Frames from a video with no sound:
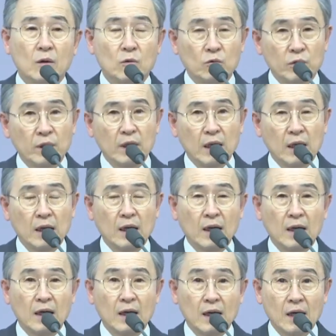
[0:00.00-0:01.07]

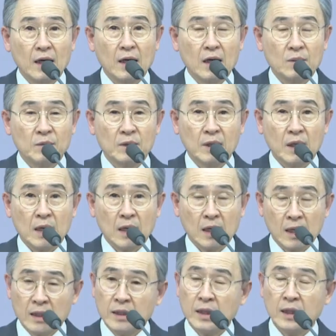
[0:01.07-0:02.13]
우리가 하나님을
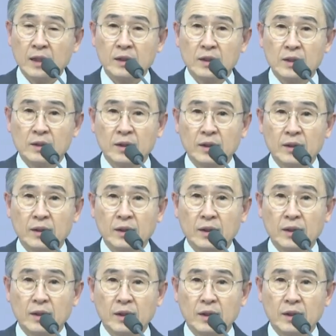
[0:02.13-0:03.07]
가까이 하게 될 때에